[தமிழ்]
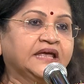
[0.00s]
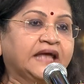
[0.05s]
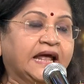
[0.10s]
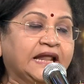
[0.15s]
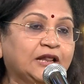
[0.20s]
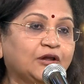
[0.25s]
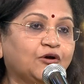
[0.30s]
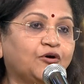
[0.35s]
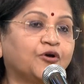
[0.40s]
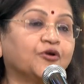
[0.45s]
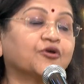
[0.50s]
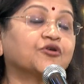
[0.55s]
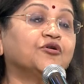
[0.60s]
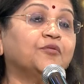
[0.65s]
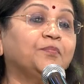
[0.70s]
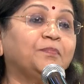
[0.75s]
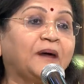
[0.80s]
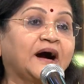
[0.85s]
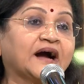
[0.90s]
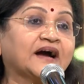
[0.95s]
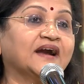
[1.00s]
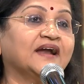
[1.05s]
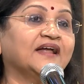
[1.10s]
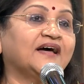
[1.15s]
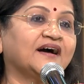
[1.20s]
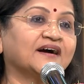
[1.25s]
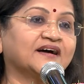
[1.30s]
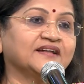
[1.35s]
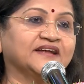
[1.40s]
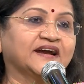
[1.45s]
எல்லோருக்கும்
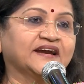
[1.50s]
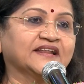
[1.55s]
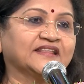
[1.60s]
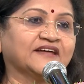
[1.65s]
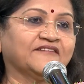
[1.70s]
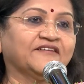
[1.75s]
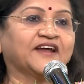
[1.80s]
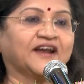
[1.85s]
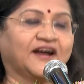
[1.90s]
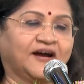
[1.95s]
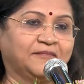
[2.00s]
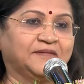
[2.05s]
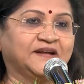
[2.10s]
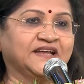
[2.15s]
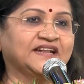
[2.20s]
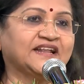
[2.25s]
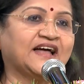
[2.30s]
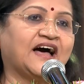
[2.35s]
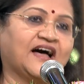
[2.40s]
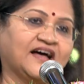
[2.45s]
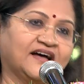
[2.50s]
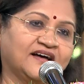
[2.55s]
மகளாக நடித்தவர் அப்படின்னா